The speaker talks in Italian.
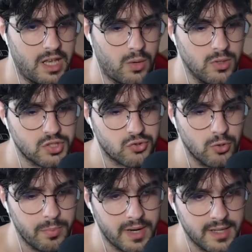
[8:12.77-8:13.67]
E qua
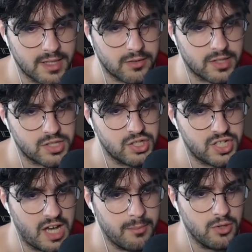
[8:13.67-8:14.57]
sopra, dato che ci
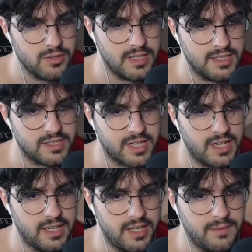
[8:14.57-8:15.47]
siamo, degli
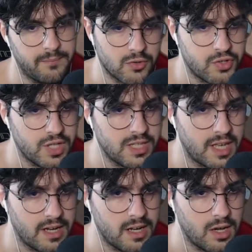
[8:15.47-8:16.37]
scalini, così da
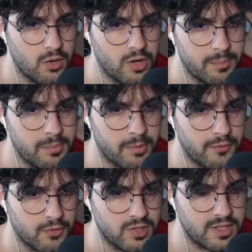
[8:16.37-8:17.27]
dare ancora più
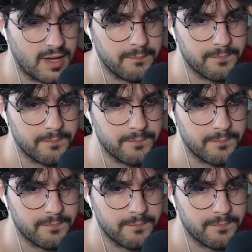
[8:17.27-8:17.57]
profondità.